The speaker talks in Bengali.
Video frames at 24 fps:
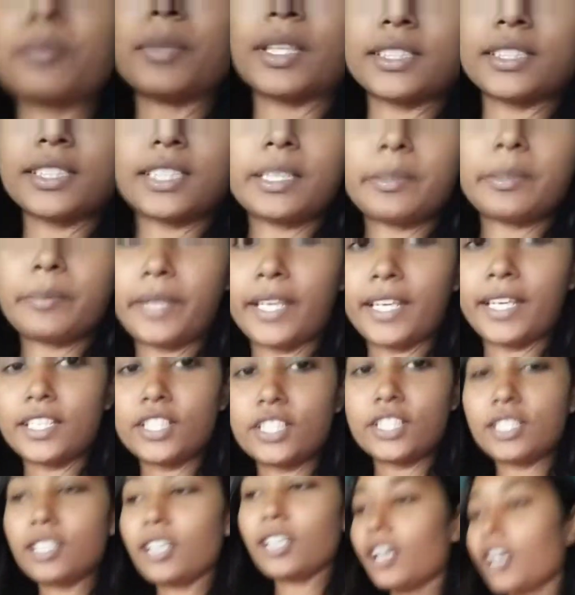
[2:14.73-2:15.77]
মাজাটা
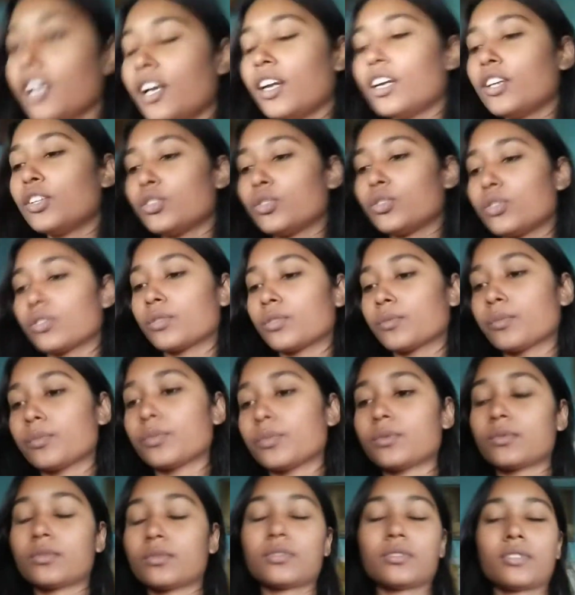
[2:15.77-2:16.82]
পেয়েছি
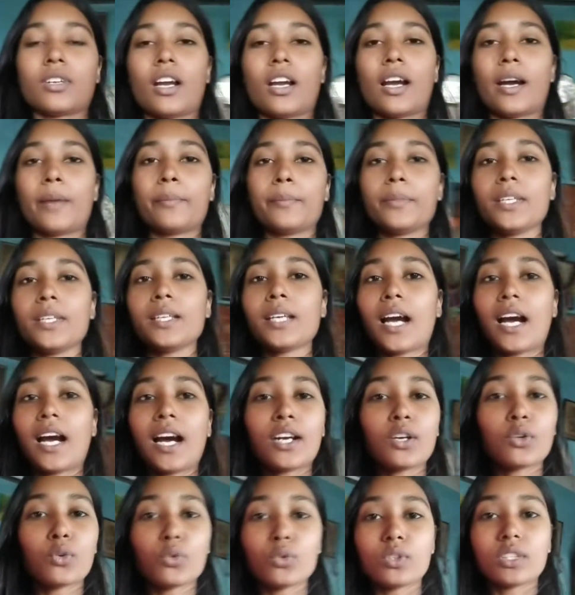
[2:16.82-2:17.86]
আমি আর
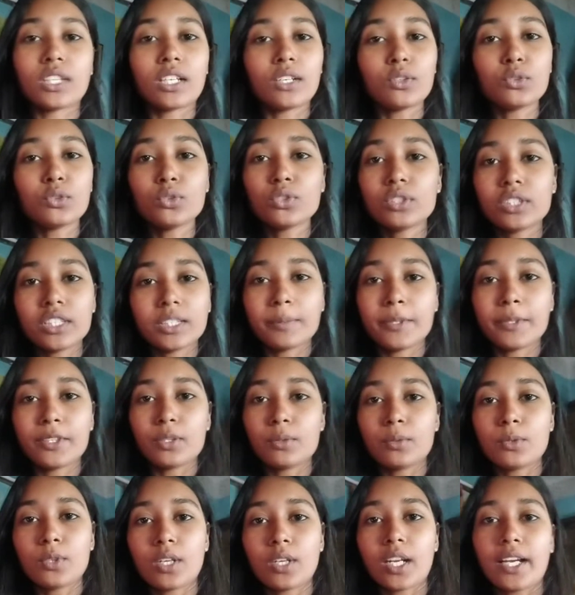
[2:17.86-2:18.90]
কোথাও ঘুরতে
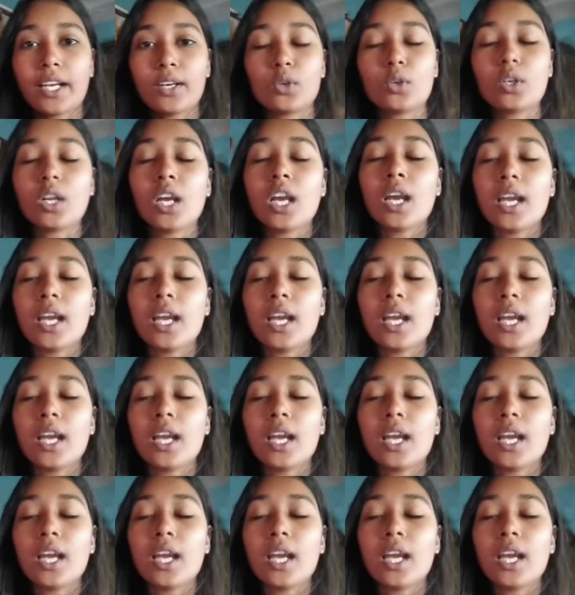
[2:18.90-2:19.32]
বেরোবো না এখন